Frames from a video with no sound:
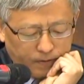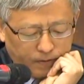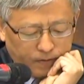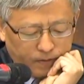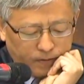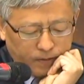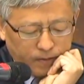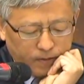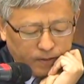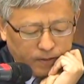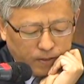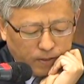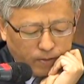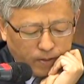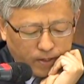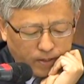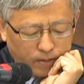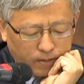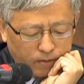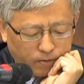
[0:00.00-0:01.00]
이
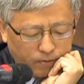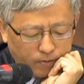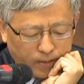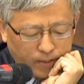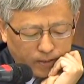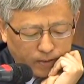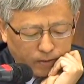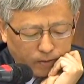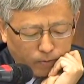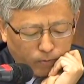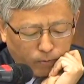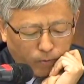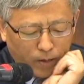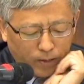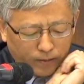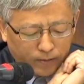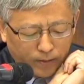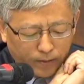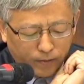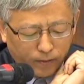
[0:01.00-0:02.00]
진실 화해를 위한
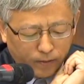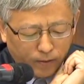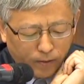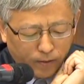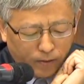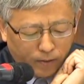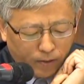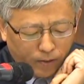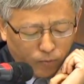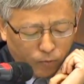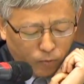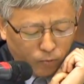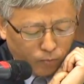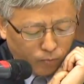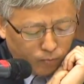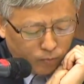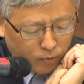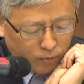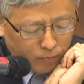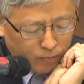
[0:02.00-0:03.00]
과거사 정리
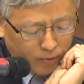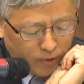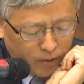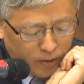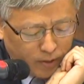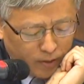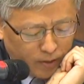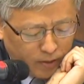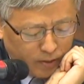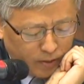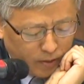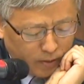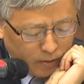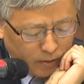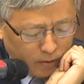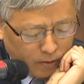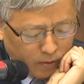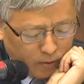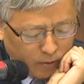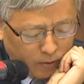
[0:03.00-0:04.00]
기본법이
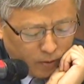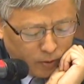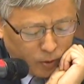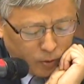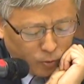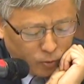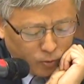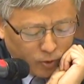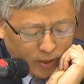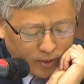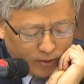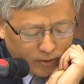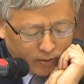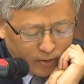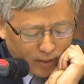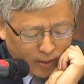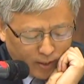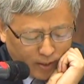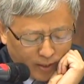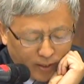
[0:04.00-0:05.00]

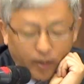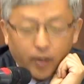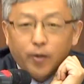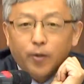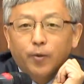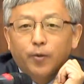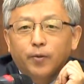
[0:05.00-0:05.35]
19대 때